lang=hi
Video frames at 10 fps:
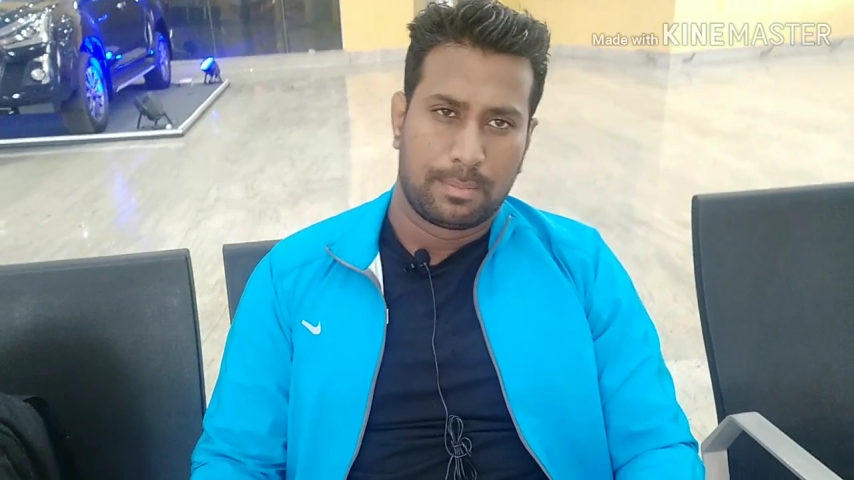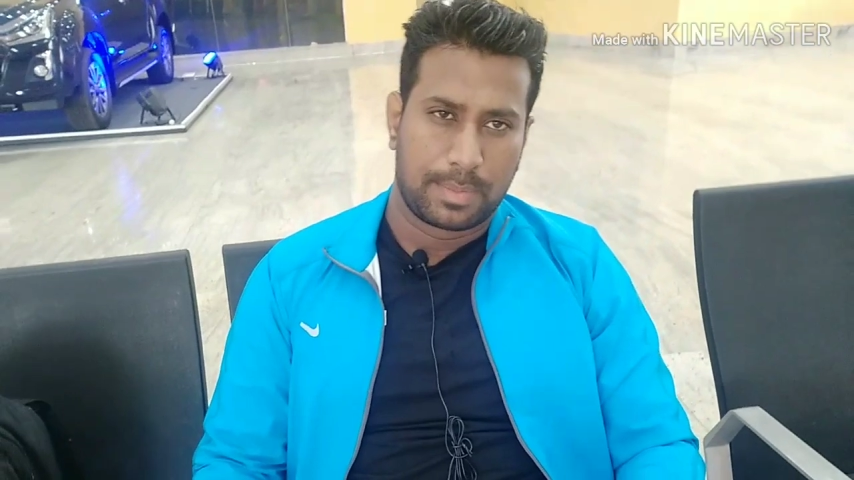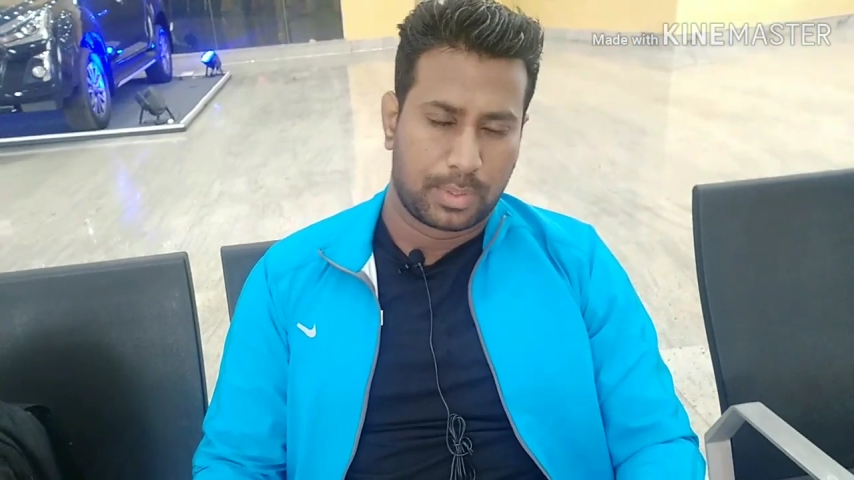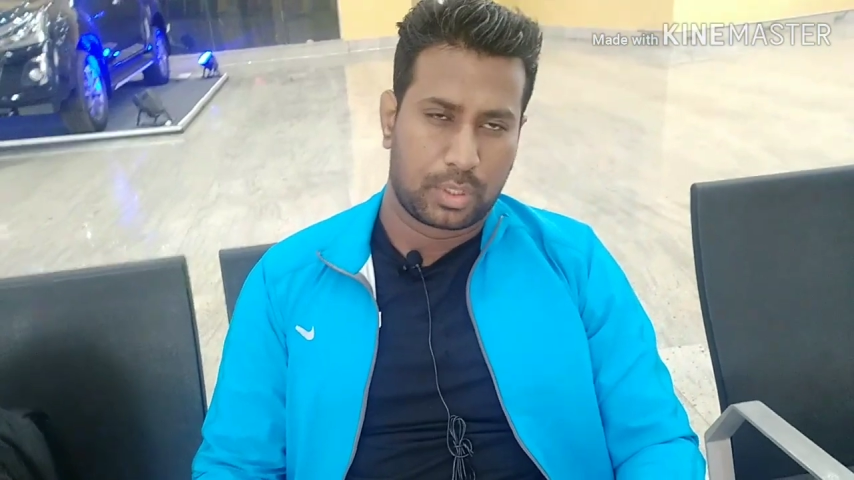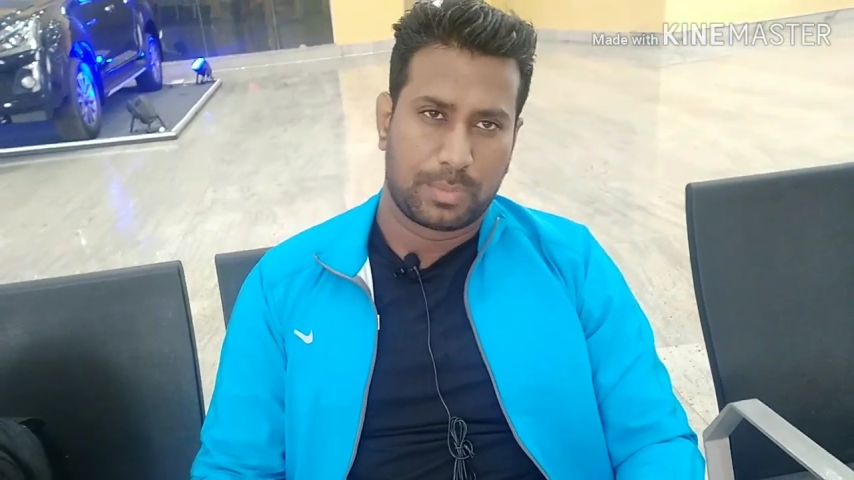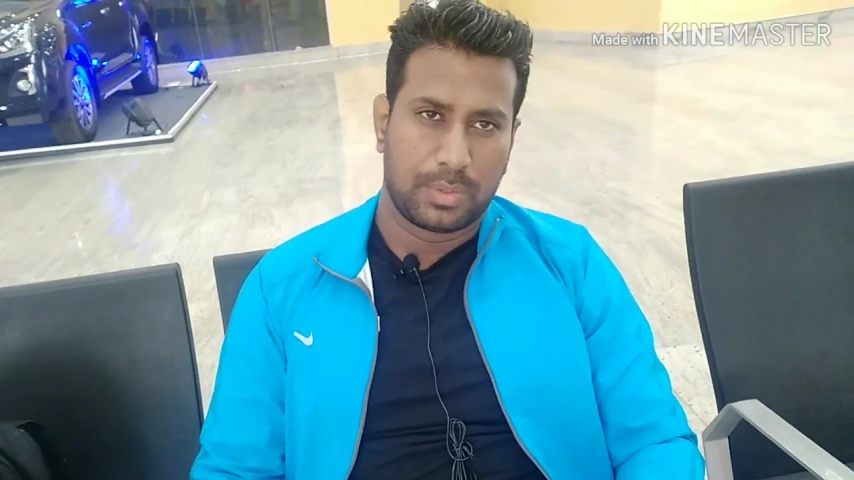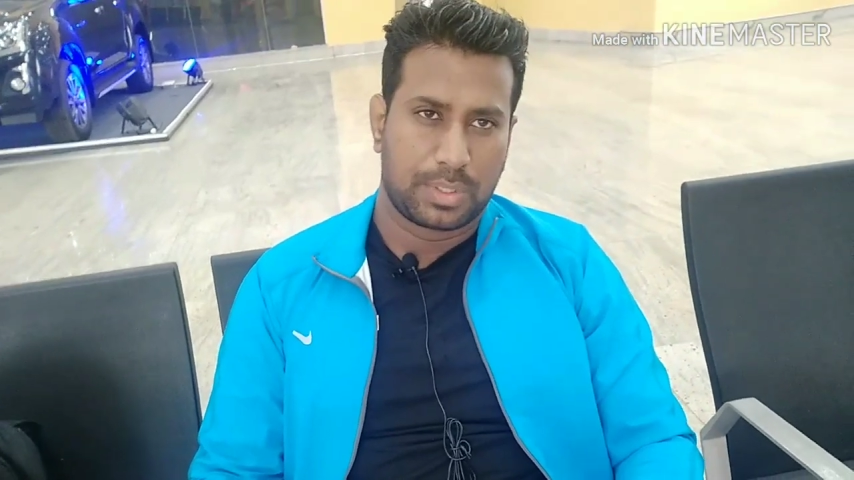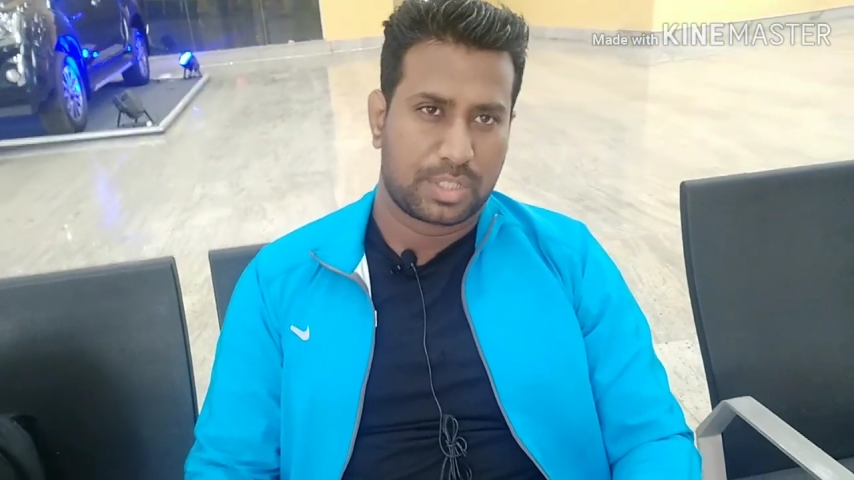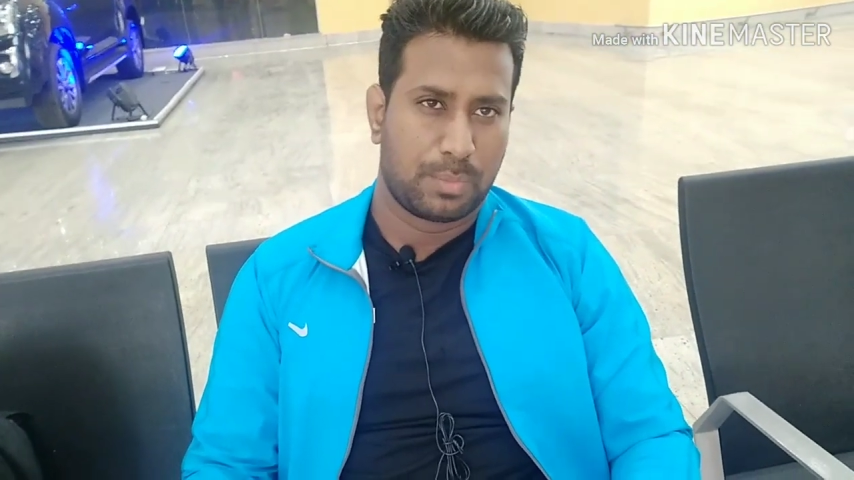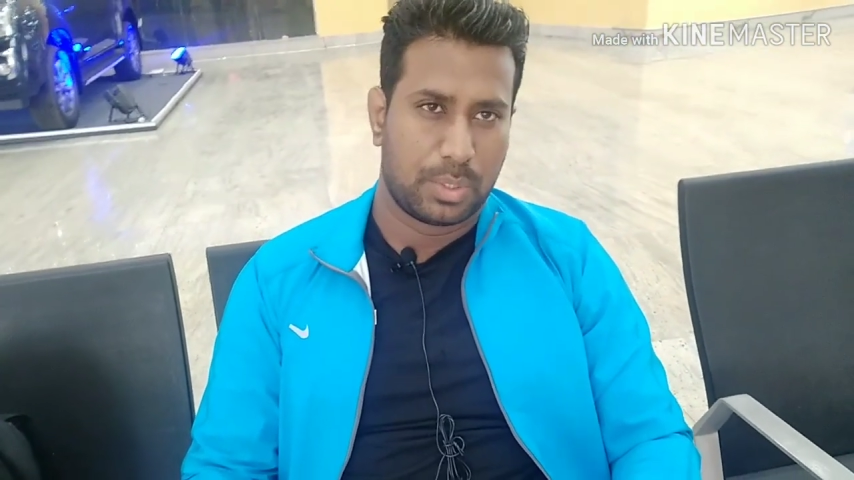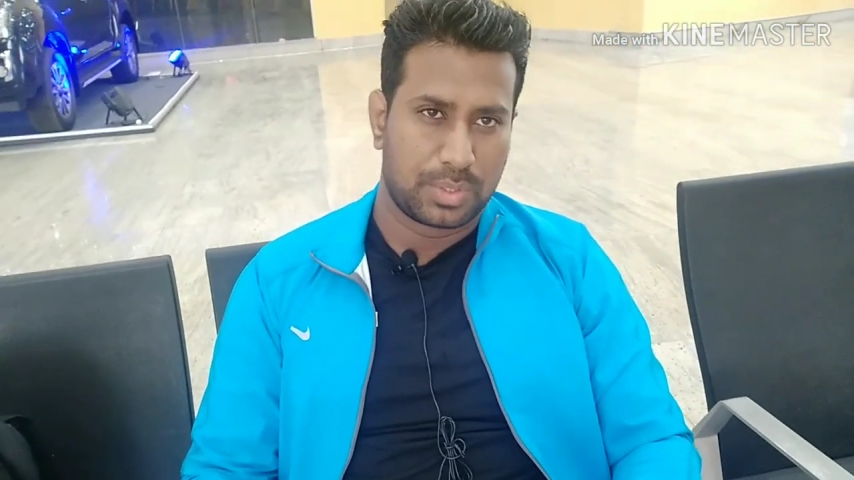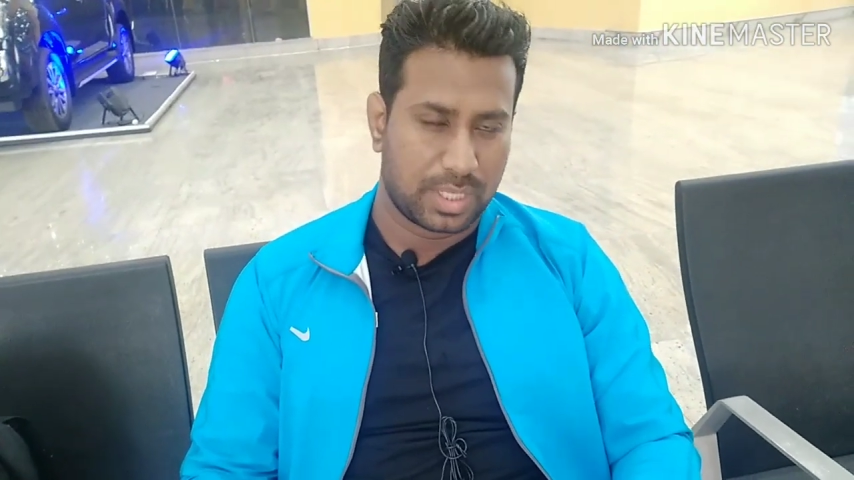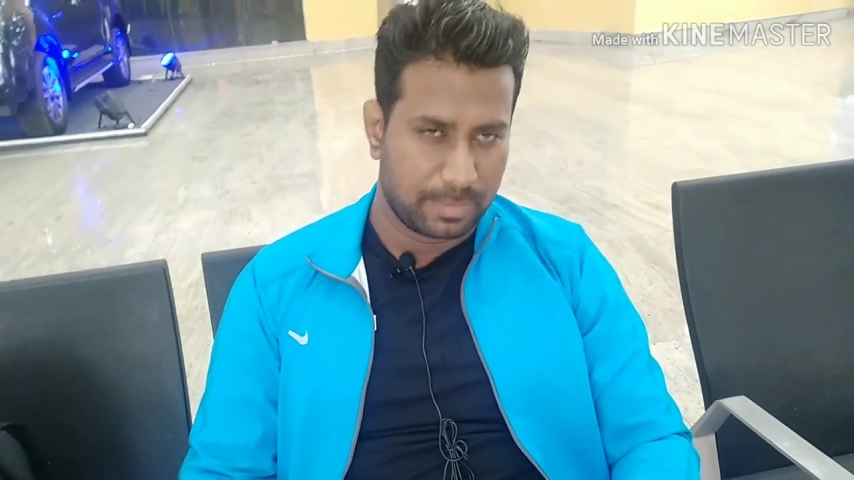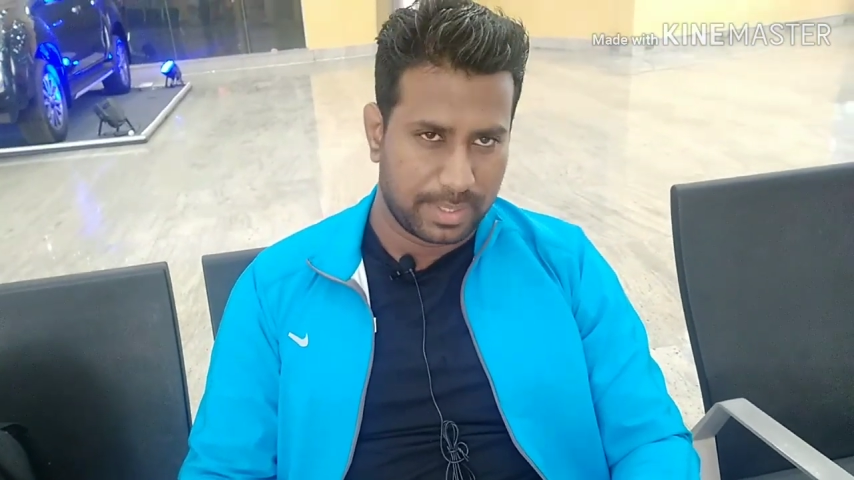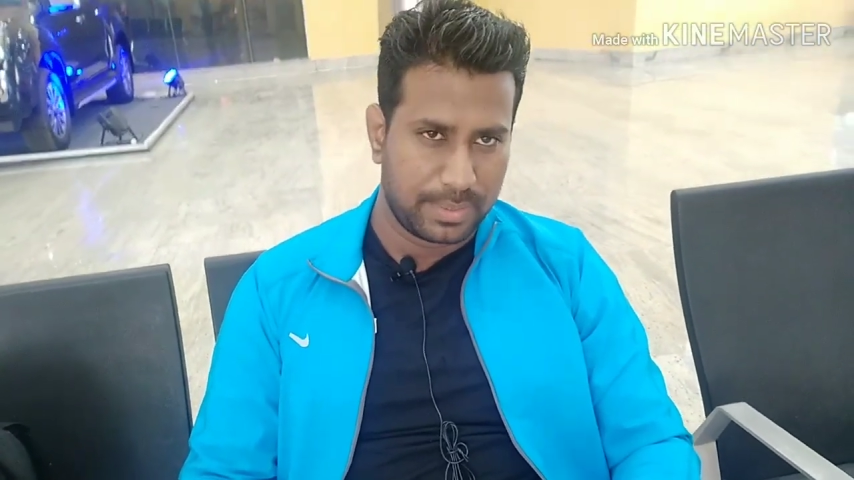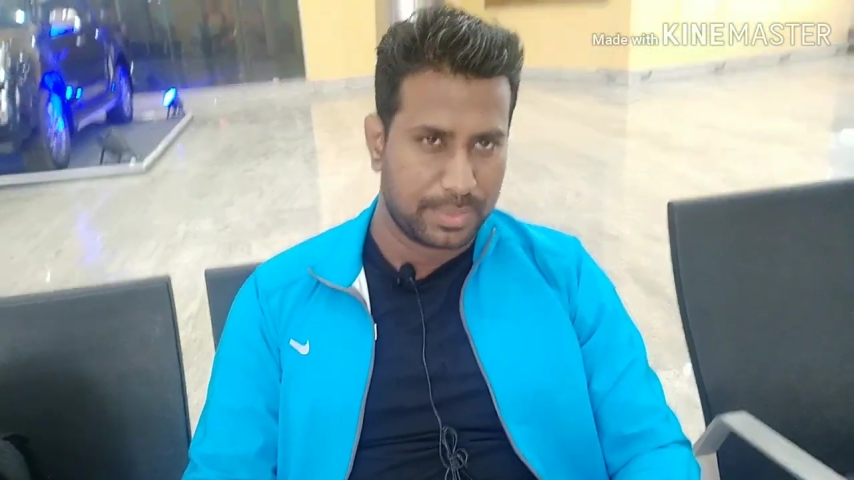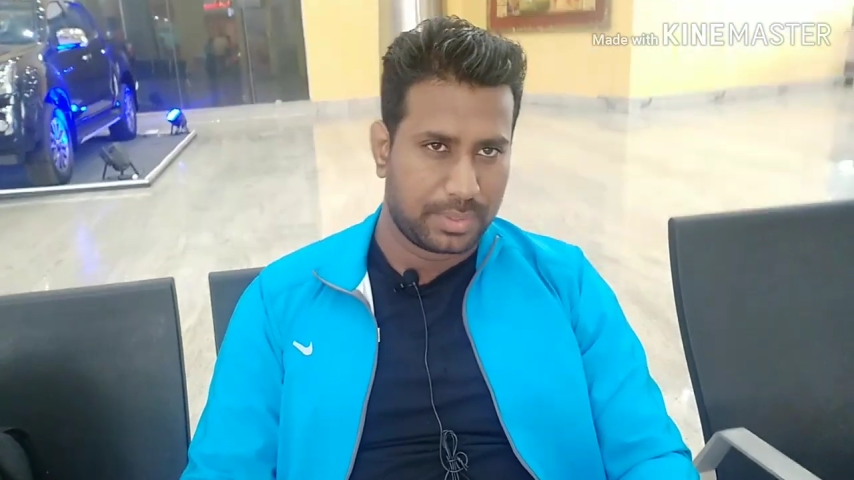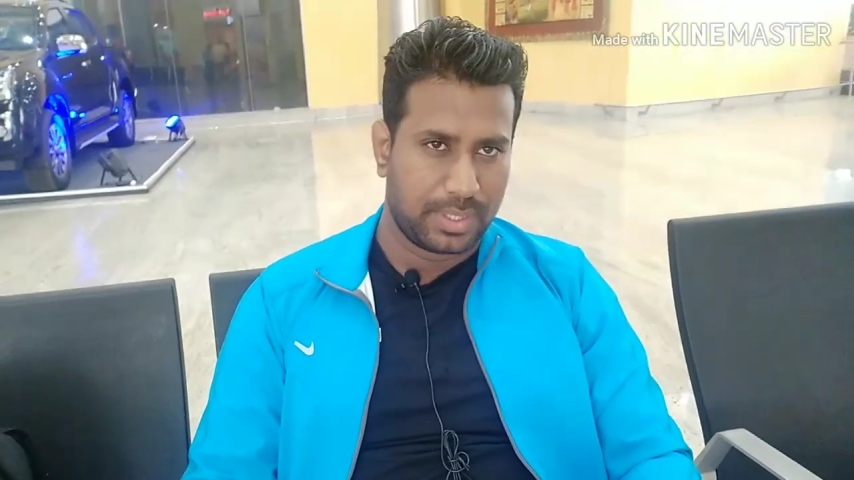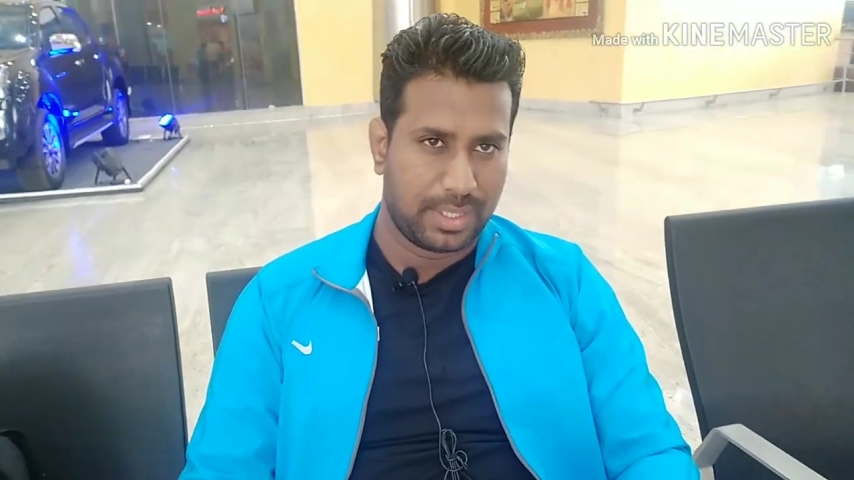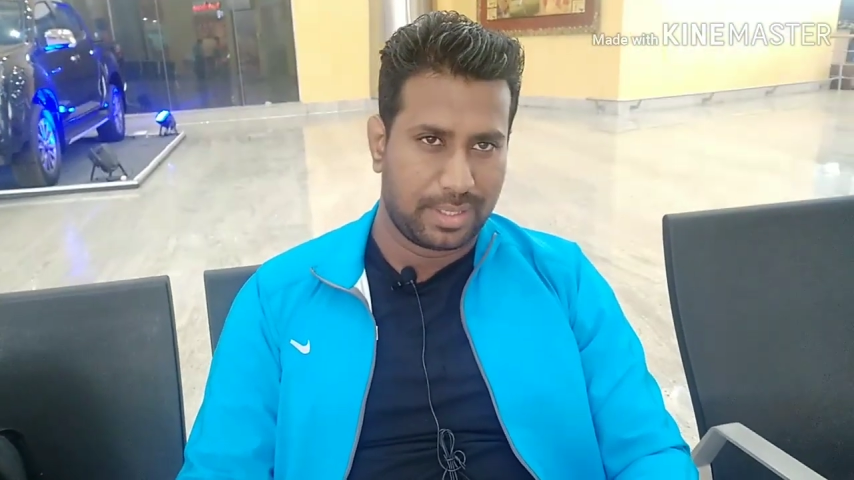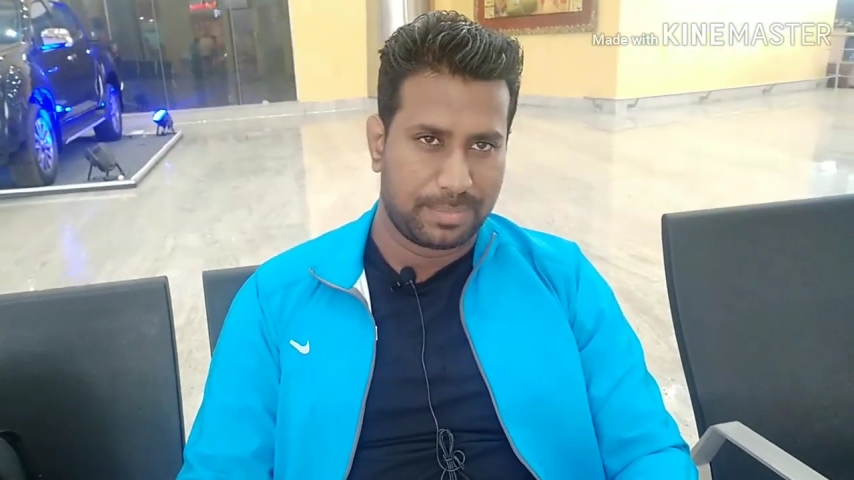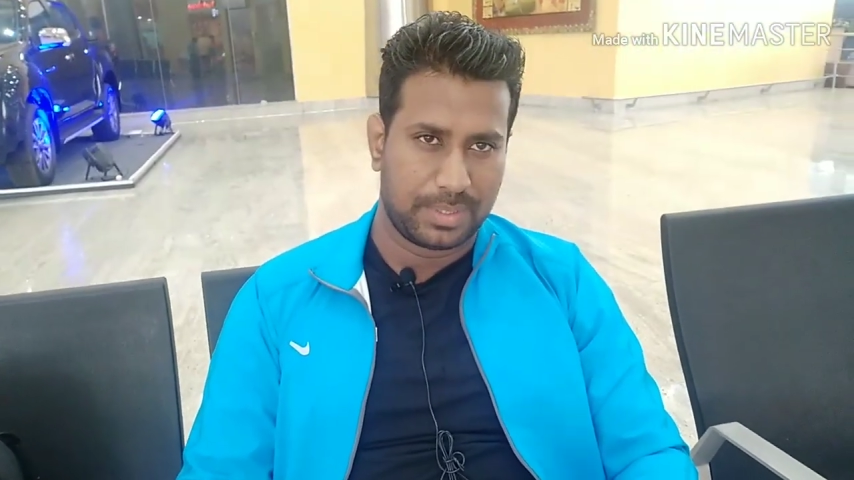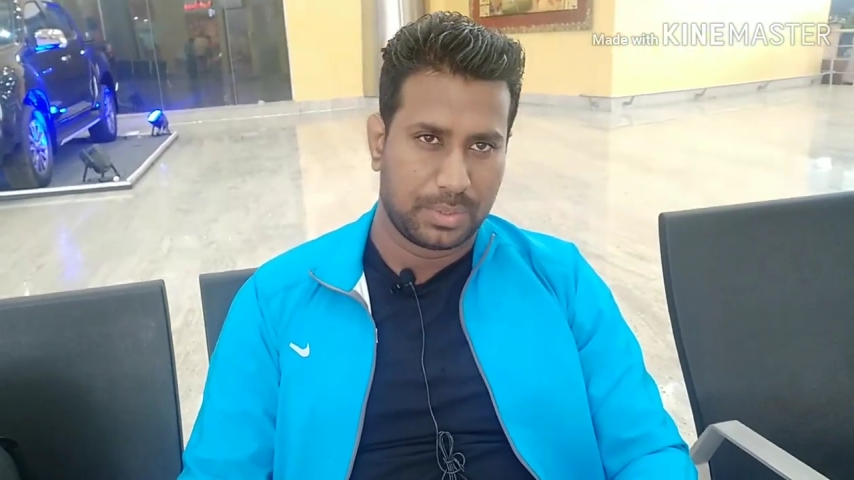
बट नॉर्मल उनके बहुत सारे मेनू होते हैं अभी